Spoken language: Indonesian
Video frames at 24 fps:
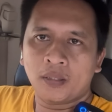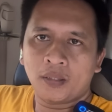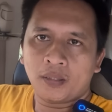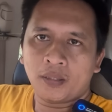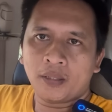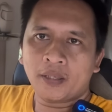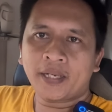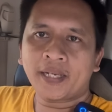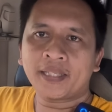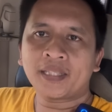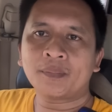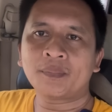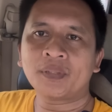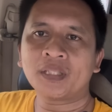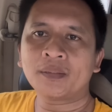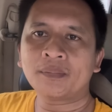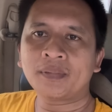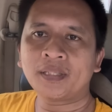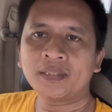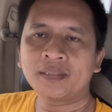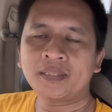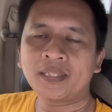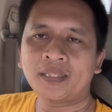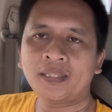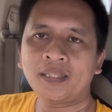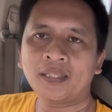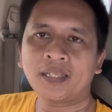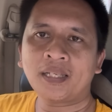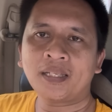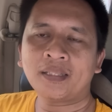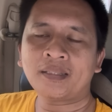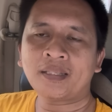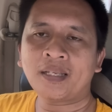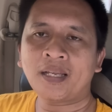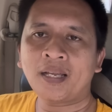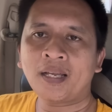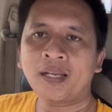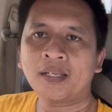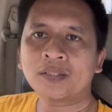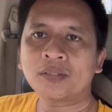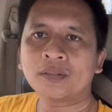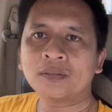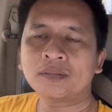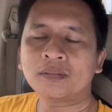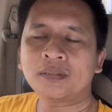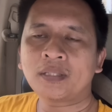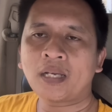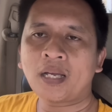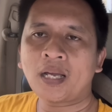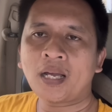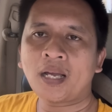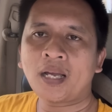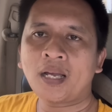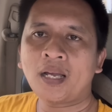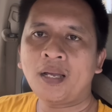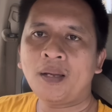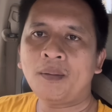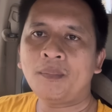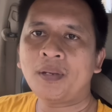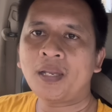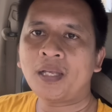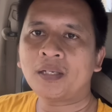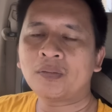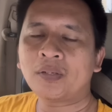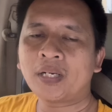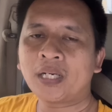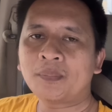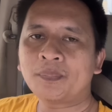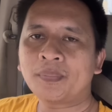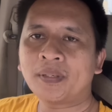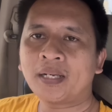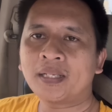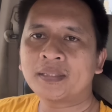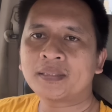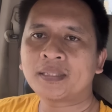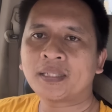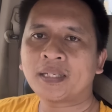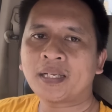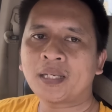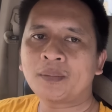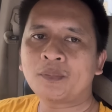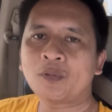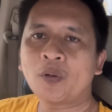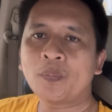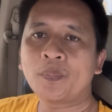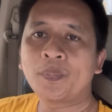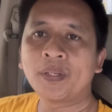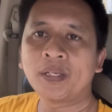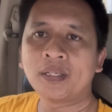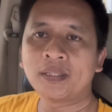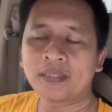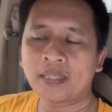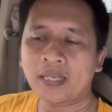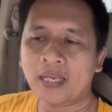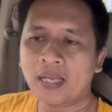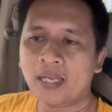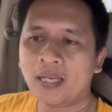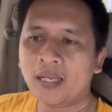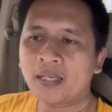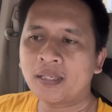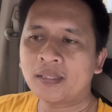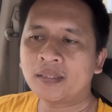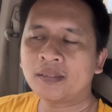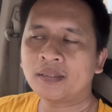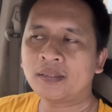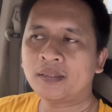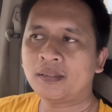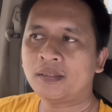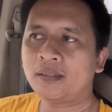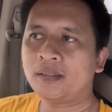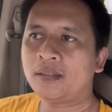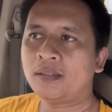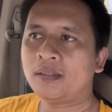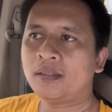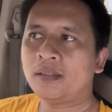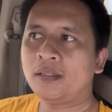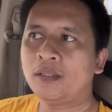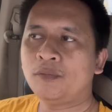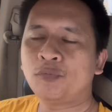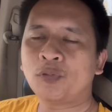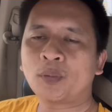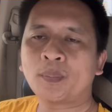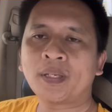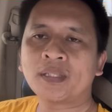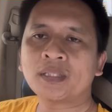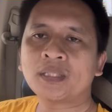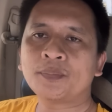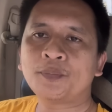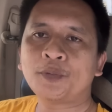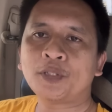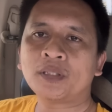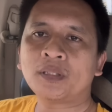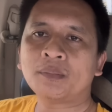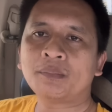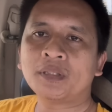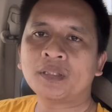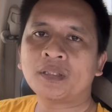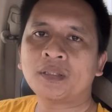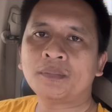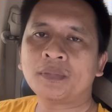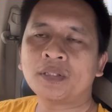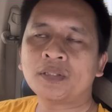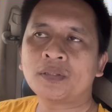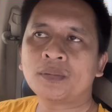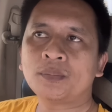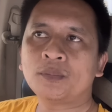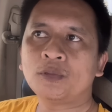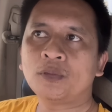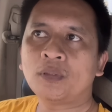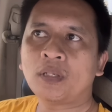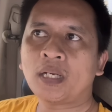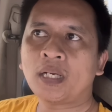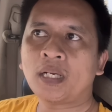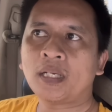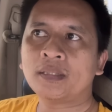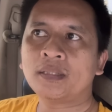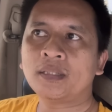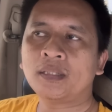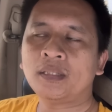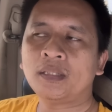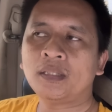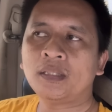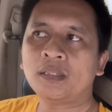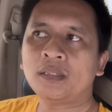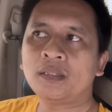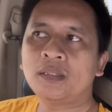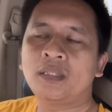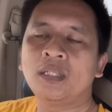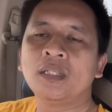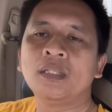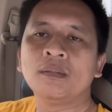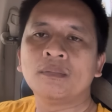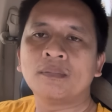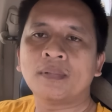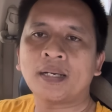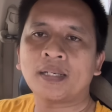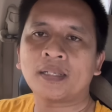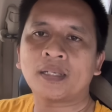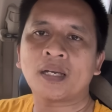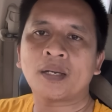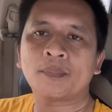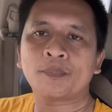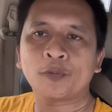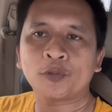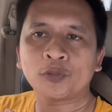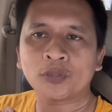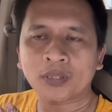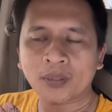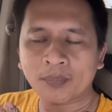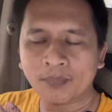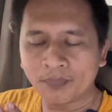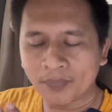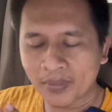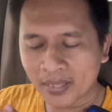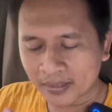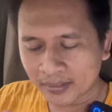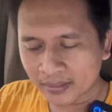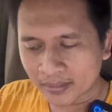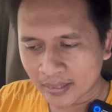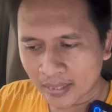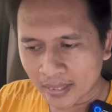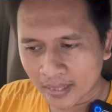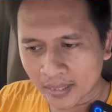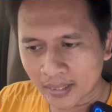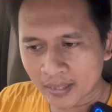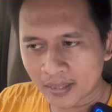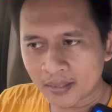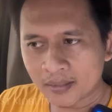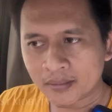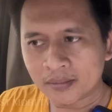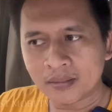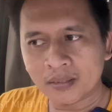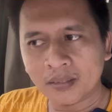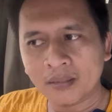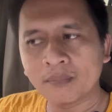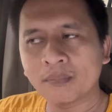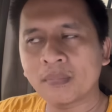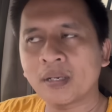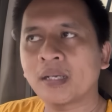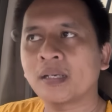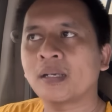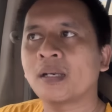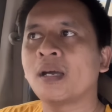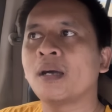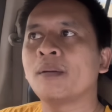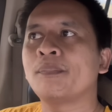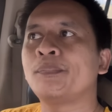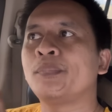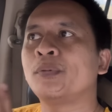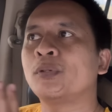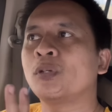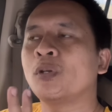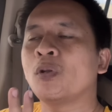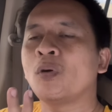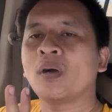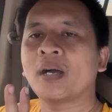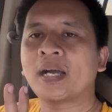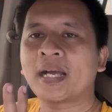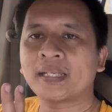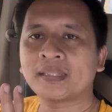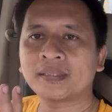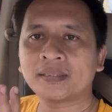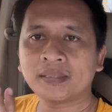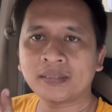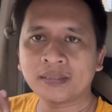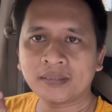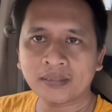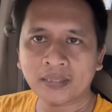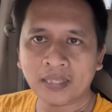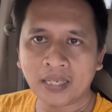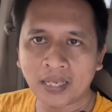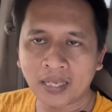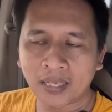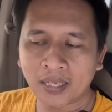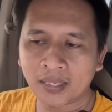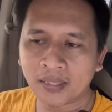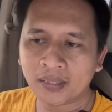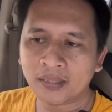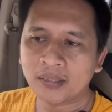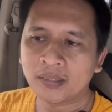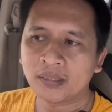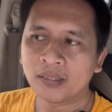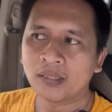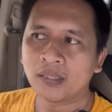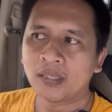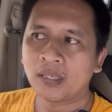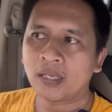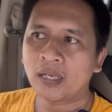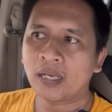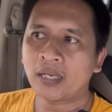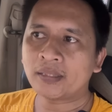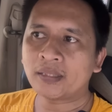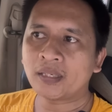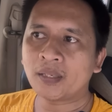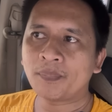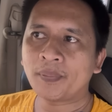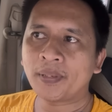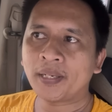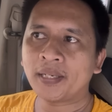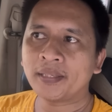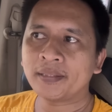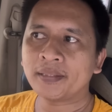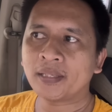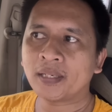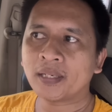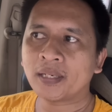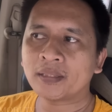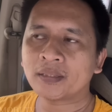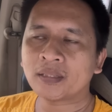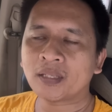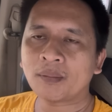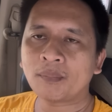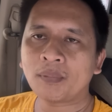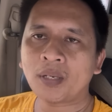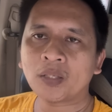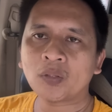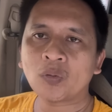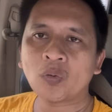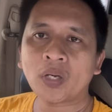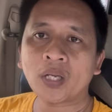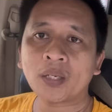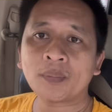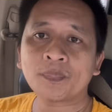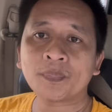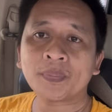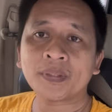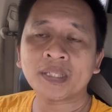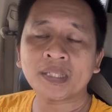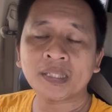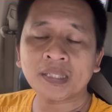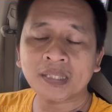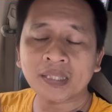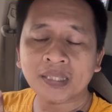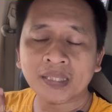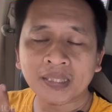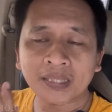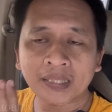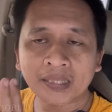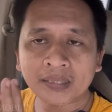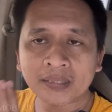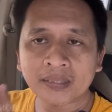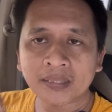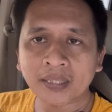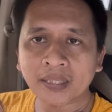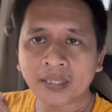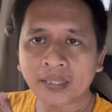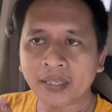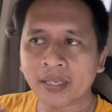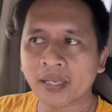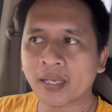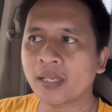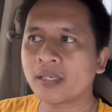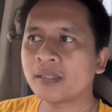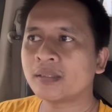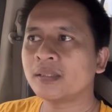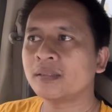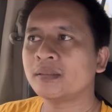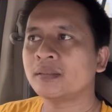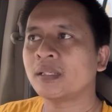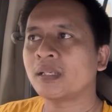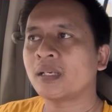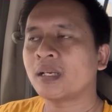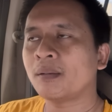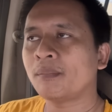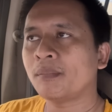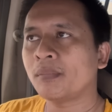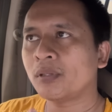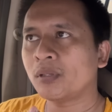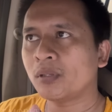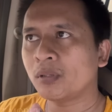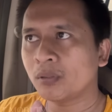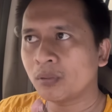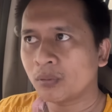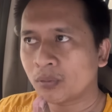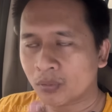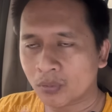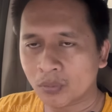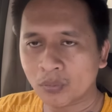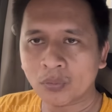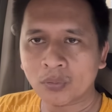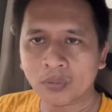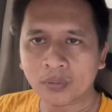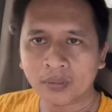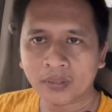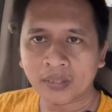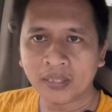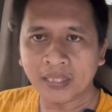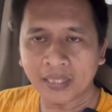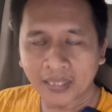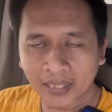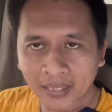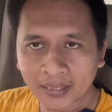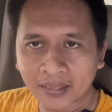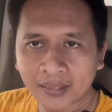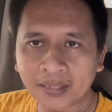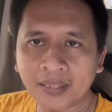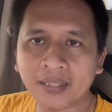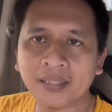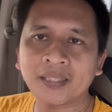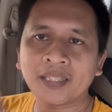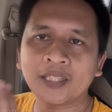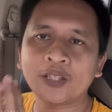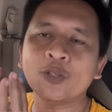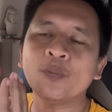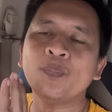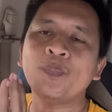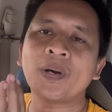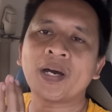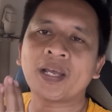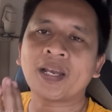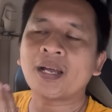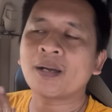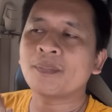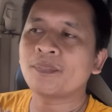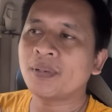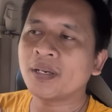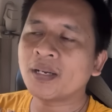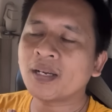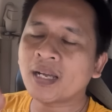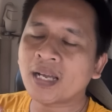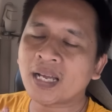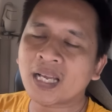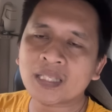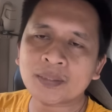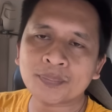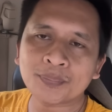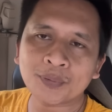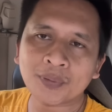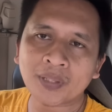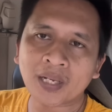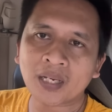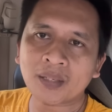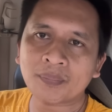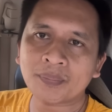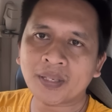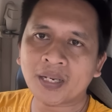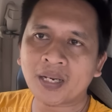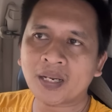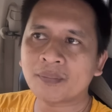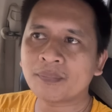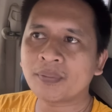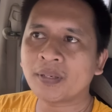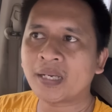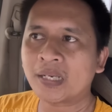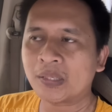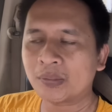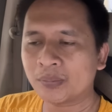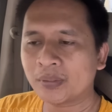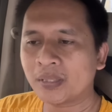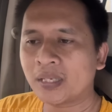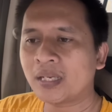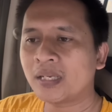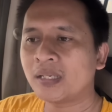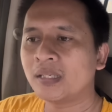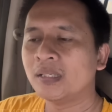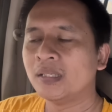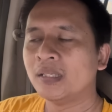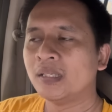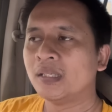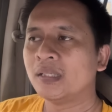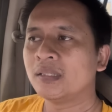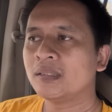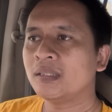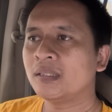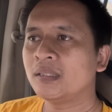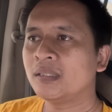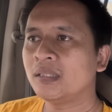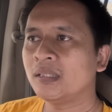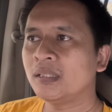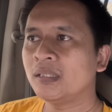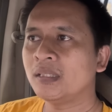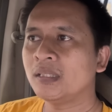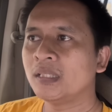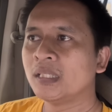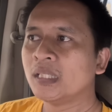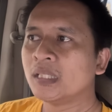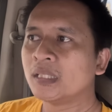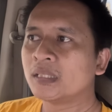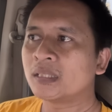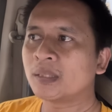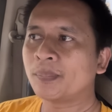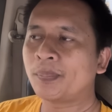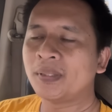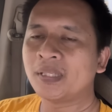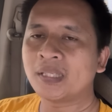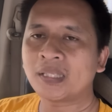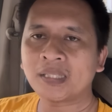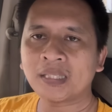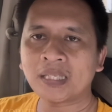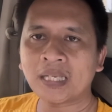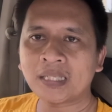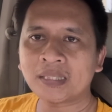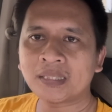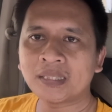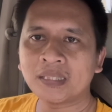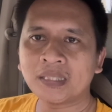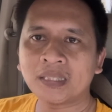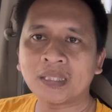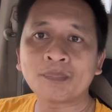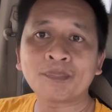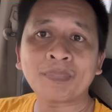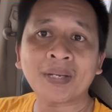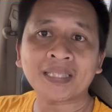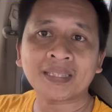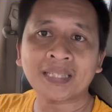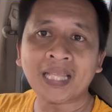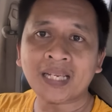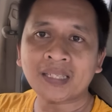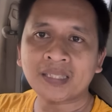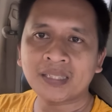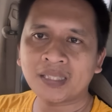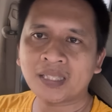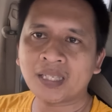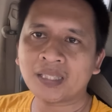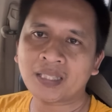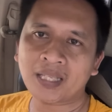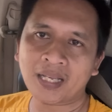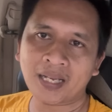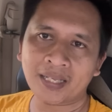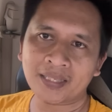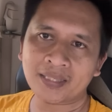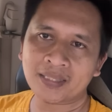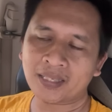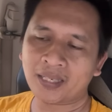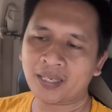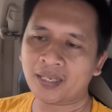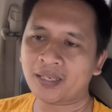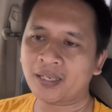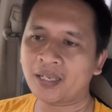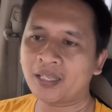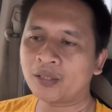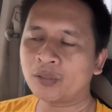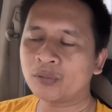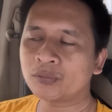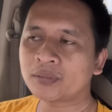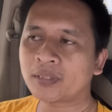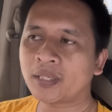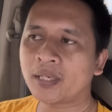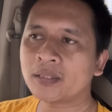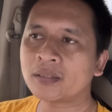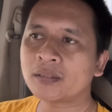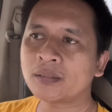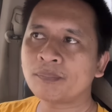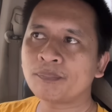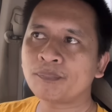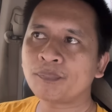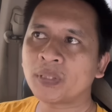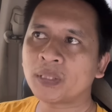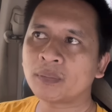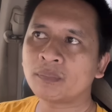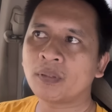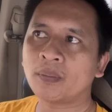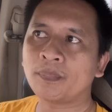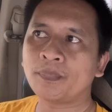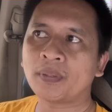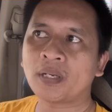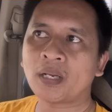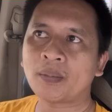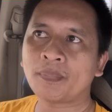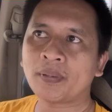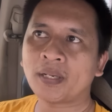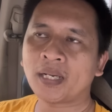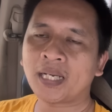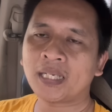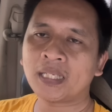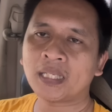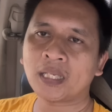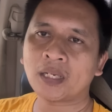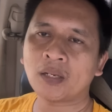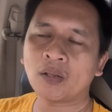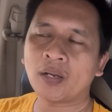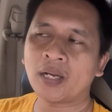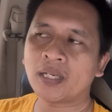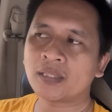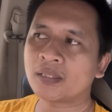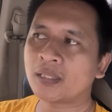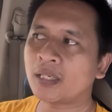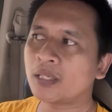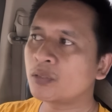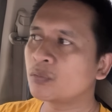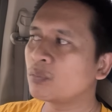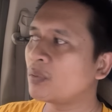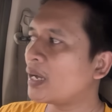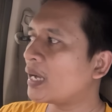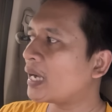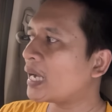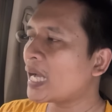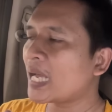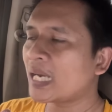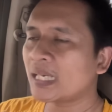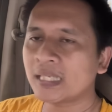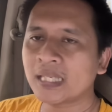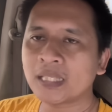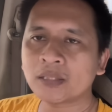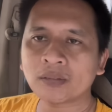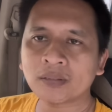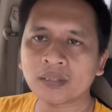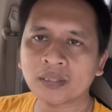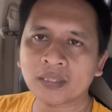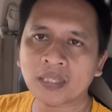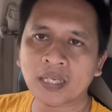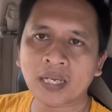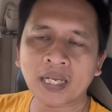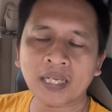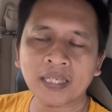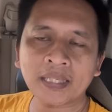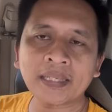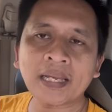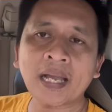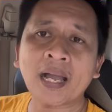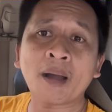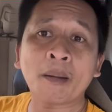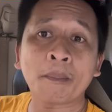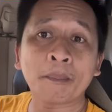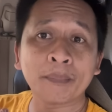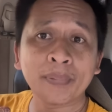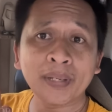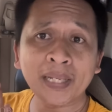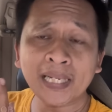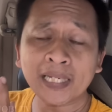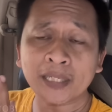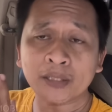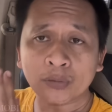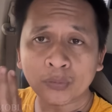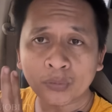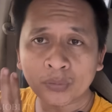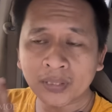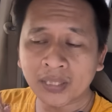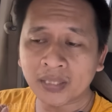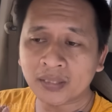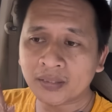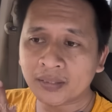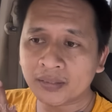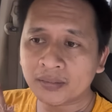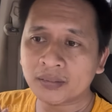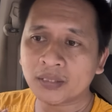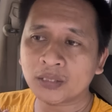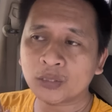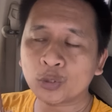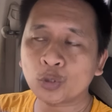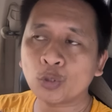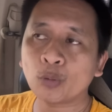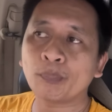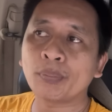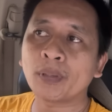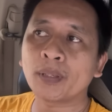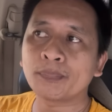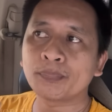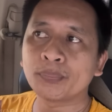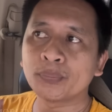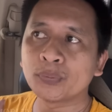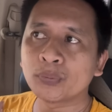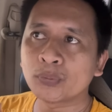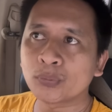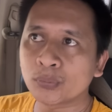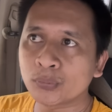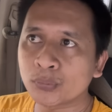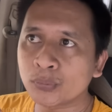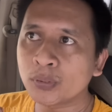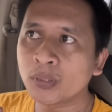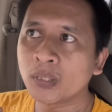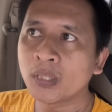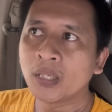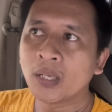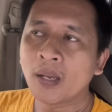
Oke teman-teman, jadi kita sudah melakukan pengecekan mobilnya. E, informasi buat teman-teman semua. Jadi dimanapun tempatnya, dimanapun lokasinya, ada baiknya kita melakukan pengecekan secara menyeluruh. Ingat, ini tuh barang bekas, bukan barang baru ya. Jadi sebenarnya di tempat tadi kita ngecek itu saya sempat beberapa kali kalau nggak salah dua kali atau tiga kali ngambil unit di situ berburu